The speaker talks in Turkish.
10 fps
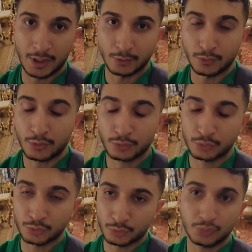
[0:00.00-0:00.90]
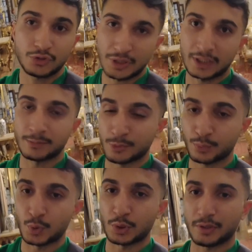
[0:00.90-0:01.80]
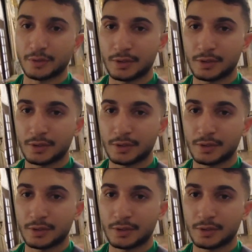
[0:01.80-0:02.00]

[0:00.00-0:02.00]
Yani o gün çekilmiş buradan.